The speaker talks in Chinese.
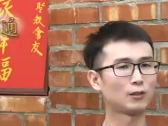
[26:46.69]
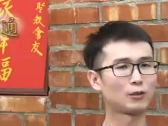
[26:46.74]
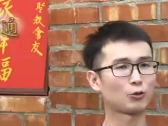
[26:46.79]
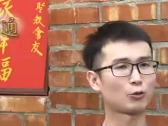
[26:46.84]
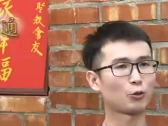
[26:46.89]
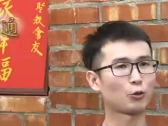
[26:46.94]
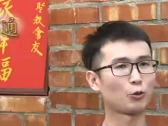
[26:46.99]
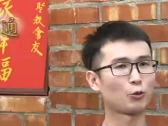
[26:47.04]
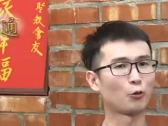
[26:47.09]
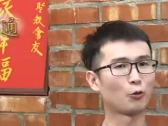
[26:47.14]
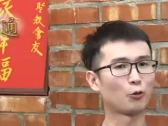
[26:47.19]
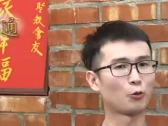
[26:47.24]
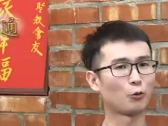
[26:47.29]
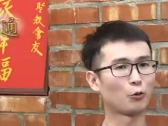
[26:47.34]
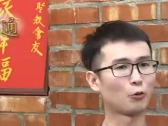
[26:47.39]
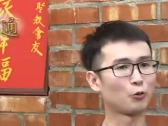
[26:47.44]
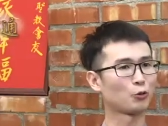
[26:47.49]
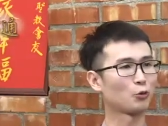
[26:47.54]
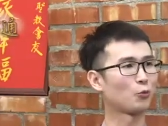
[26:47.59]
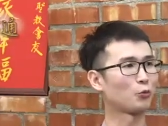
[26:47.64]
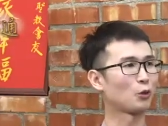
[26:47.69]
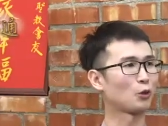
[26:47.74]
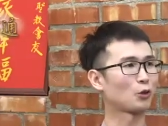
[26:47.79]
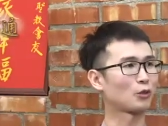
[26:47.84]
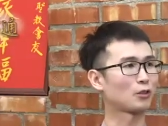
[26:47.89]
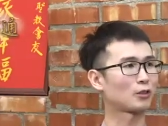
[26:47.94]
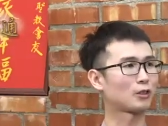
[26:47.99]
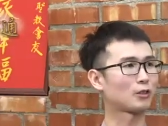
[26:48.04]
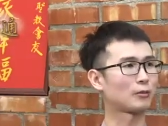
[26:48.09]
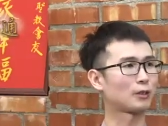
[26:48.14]
所以我我就没
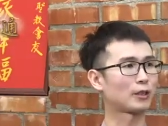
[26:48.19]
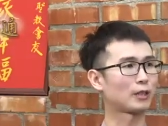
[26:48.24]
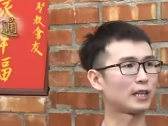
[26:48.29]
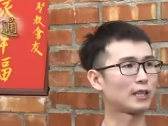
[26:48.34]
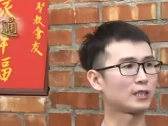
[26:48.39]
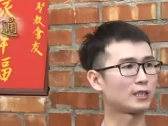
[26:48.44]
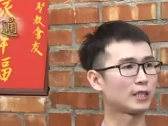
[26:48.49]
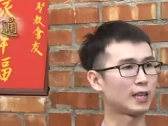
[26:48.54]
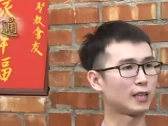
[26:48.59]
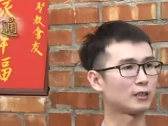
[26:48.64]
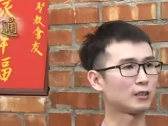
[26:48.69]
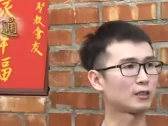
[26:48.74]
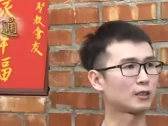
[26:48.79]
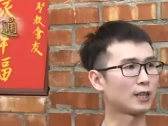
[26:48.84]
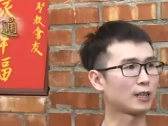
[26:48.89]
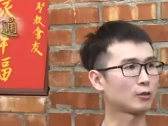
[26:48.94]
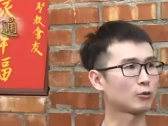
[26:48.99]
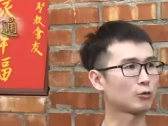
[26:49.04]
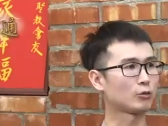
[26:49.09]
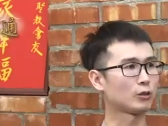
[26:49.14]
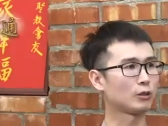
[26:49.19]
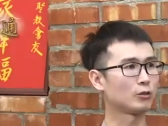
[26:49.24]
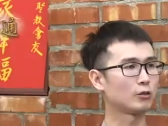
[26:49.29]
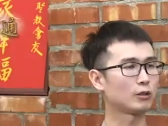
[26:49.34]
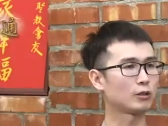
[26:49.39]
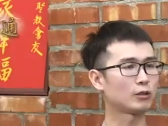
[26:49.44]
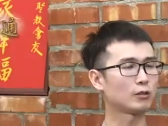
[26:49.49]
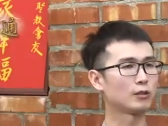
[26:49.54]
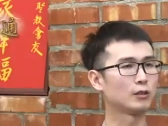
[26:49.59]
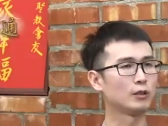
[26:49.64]
有特别带家人下去，因
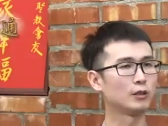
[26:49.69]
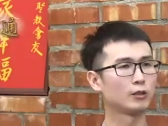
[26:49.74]
为